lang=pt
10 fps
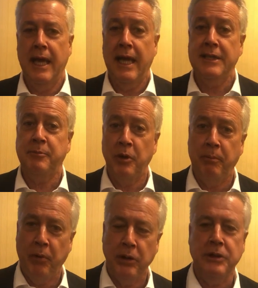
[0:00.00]
as
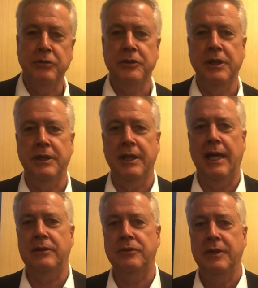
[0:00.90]
propostas dos
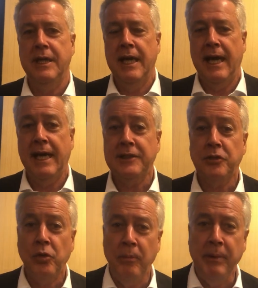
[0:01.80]
candidatos, as
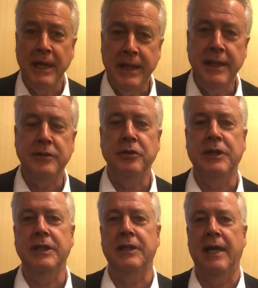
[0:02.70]
companhias dos
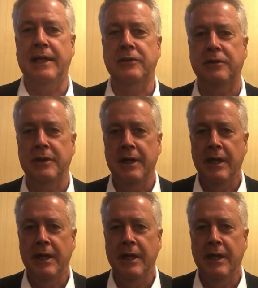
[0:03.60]
candidatos,